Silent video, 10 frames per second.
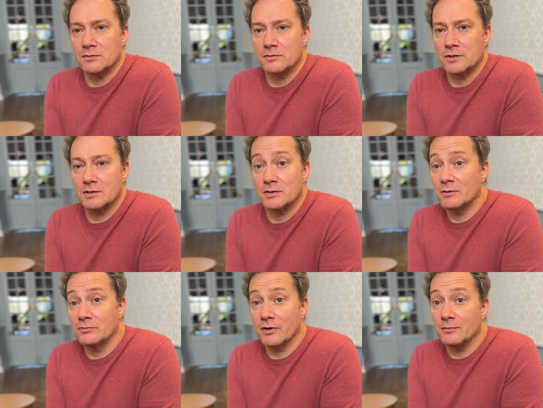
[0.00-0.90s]
j'ai essayé de
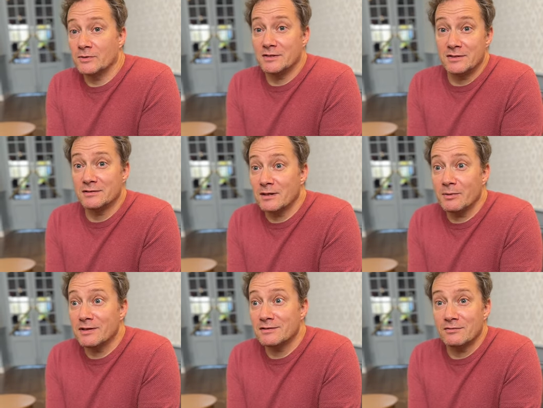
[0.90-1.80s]
lui faire un petit signe
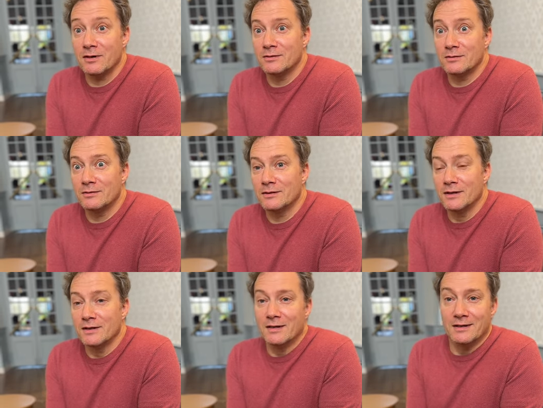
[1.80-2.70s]
sympa de savoir euh,
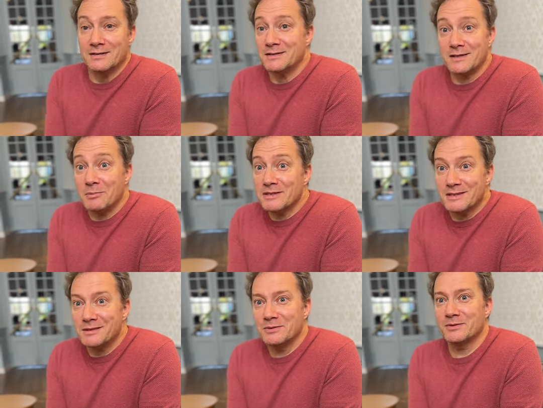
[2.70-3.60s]
qu'est-ce qui s'est
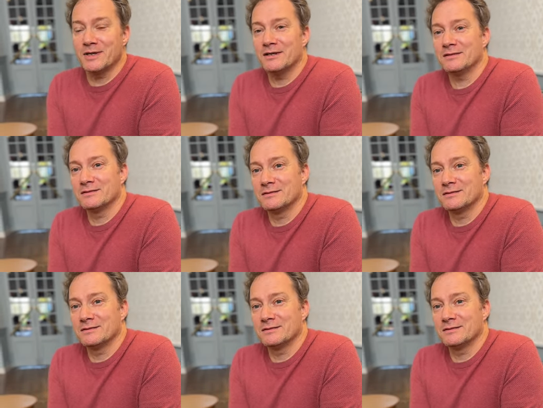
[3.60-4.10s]
passé, tout ça.